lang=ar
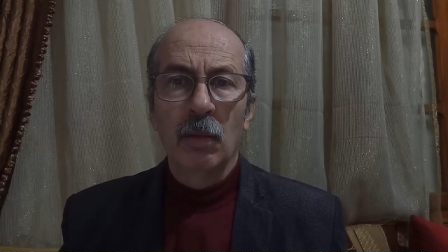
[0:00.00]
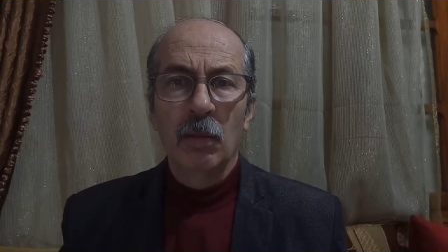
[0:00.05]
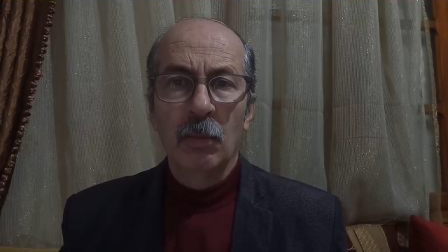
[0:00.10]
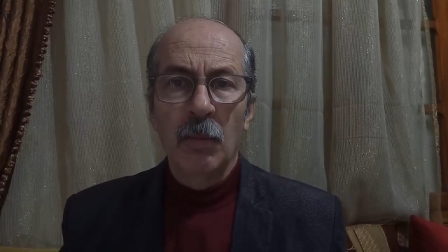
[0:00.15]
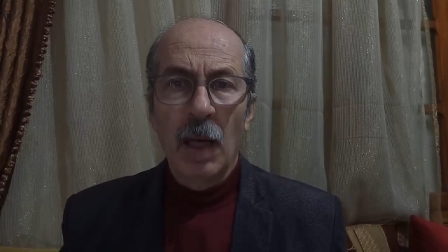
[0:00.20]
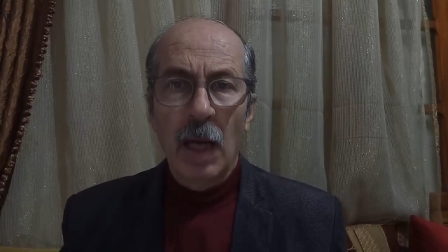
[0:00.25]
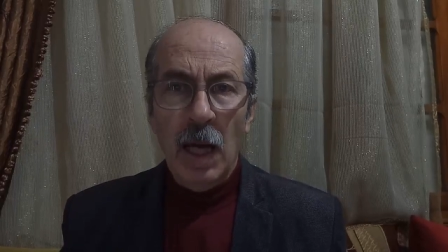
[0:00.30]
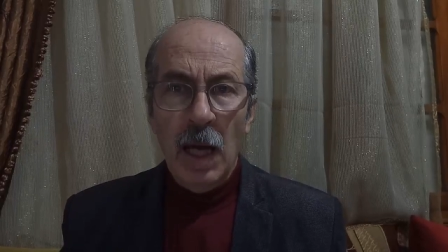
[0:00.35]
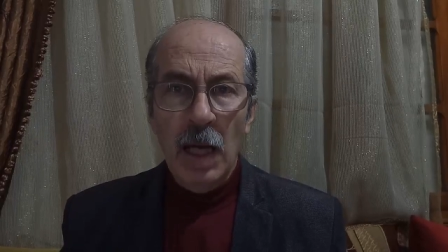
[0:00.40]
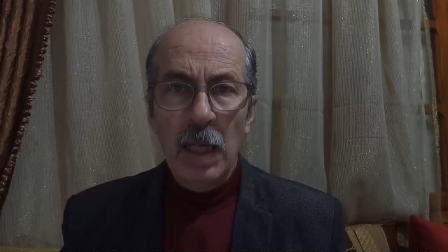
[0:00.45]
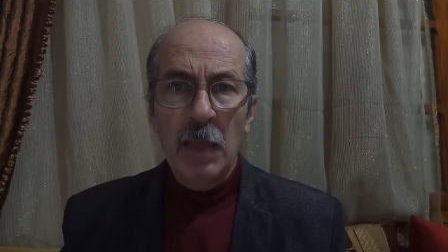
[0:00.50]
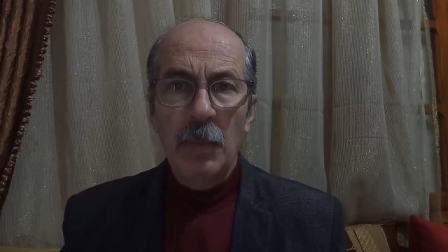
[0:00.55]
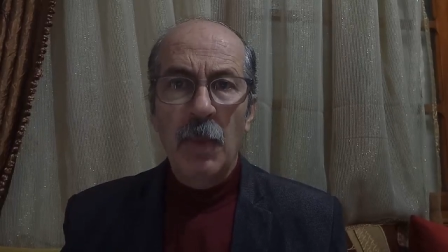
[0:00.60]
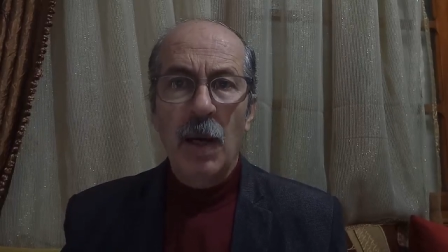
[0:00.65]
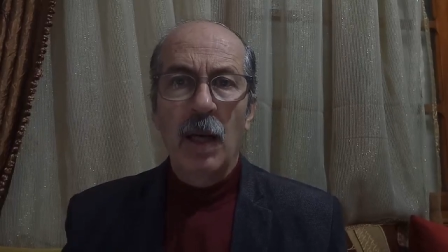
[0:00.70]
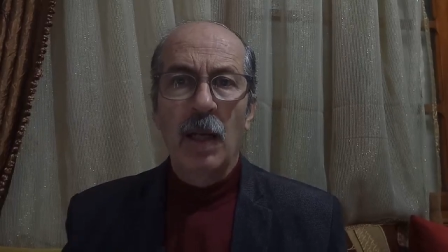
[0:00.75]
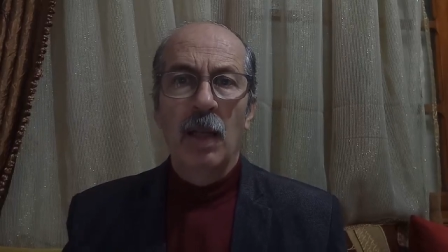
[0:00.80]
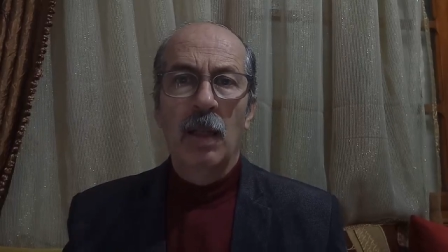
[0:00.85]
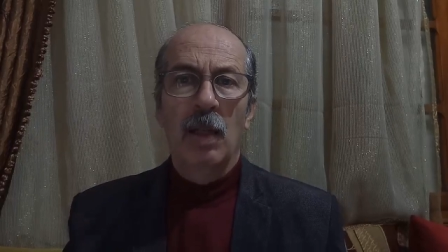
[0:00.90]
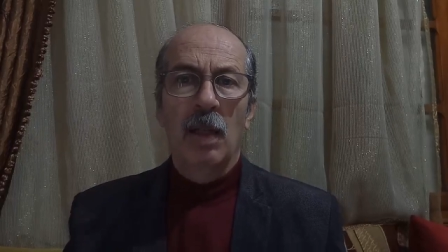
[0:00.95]

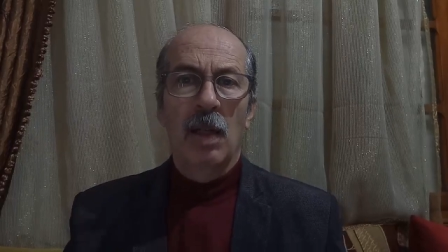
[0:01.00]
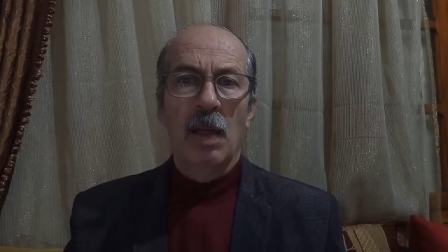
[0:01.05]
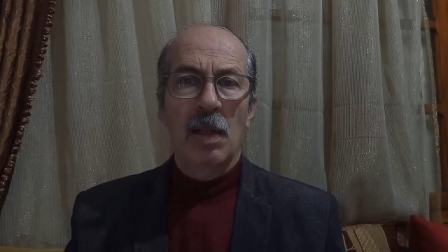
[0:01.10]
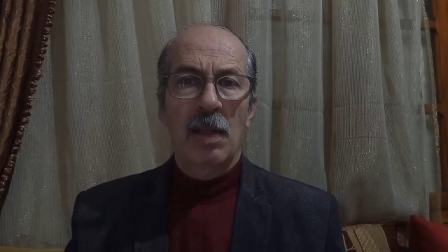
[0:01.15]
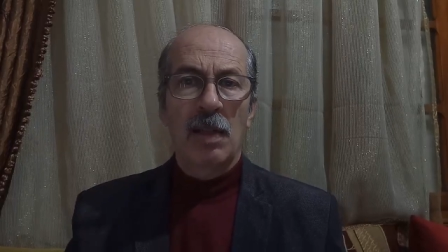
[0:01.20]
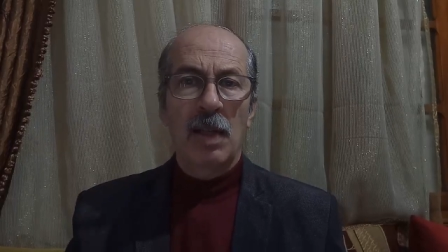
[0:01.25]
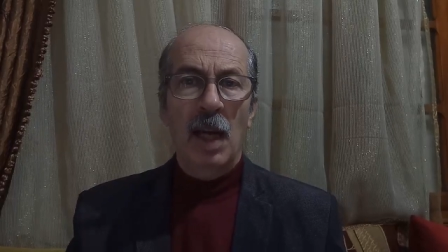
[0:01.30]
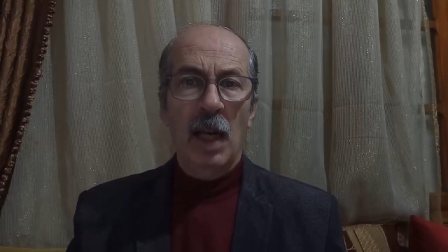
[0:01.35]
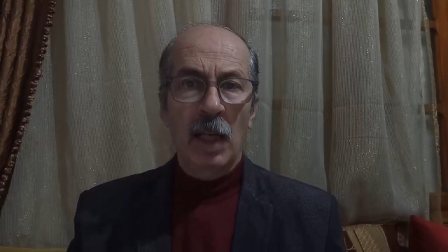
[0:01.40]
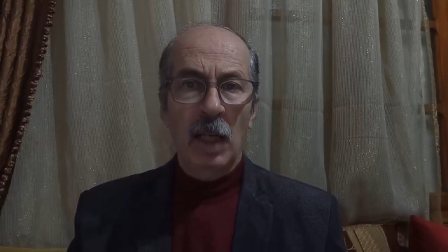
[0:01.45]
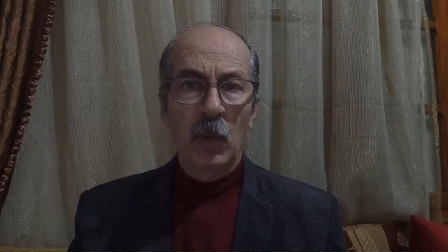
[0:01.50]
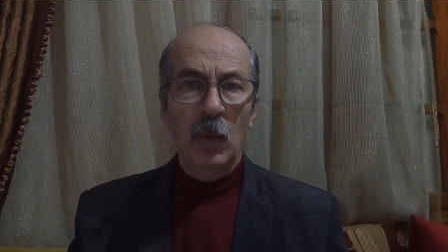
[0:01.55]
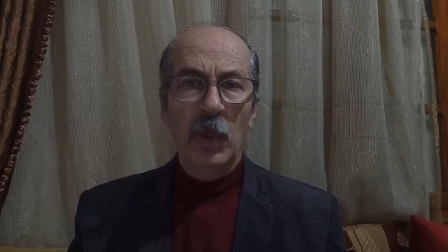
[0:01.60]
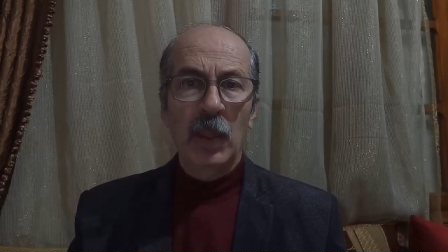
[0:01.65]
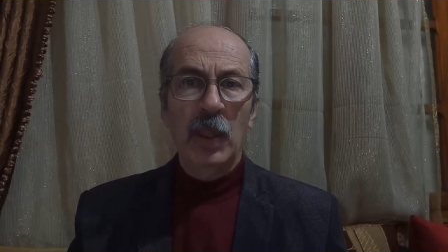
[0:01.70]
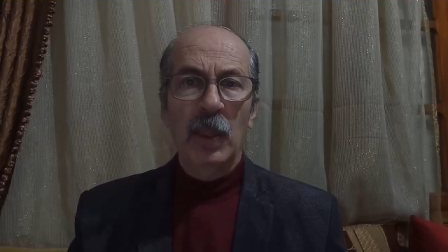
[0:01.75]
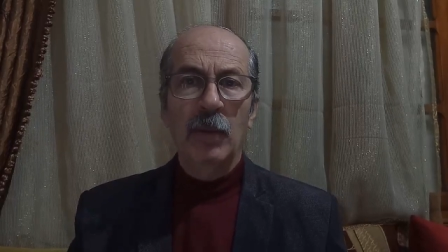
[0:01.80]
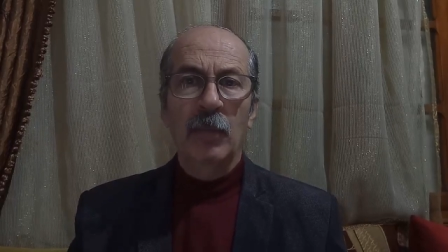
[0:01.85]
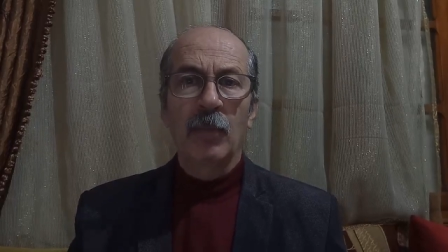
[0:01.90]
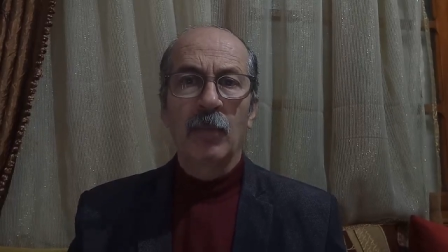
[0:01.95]
المغاربه
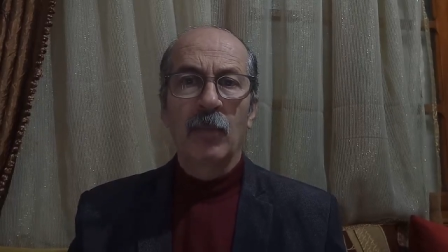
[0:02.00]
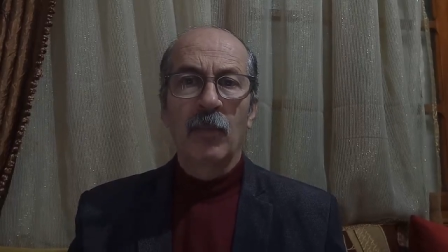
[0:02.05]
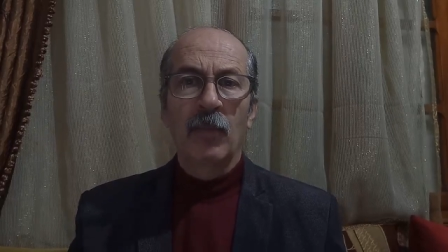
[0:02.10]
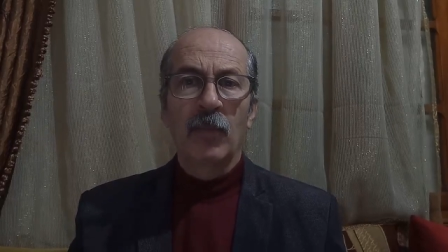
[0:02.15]
الصحراويين